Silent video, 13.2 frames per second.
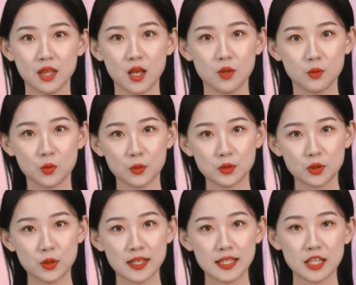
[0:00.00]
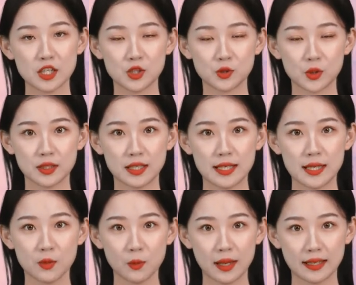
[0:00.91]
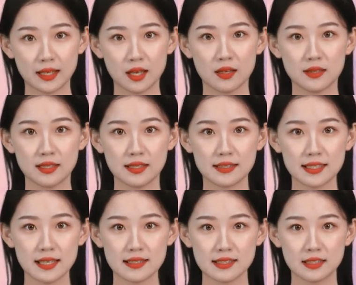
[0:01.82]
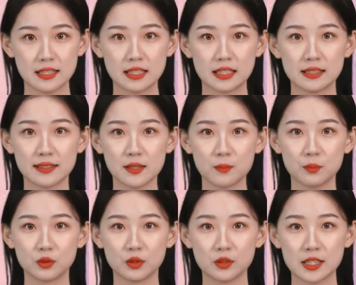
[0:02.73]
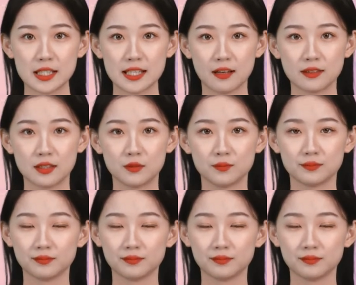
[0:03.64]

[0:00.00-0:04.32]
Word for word: 木秀也是觉得累坏了，下次一定不能这样了。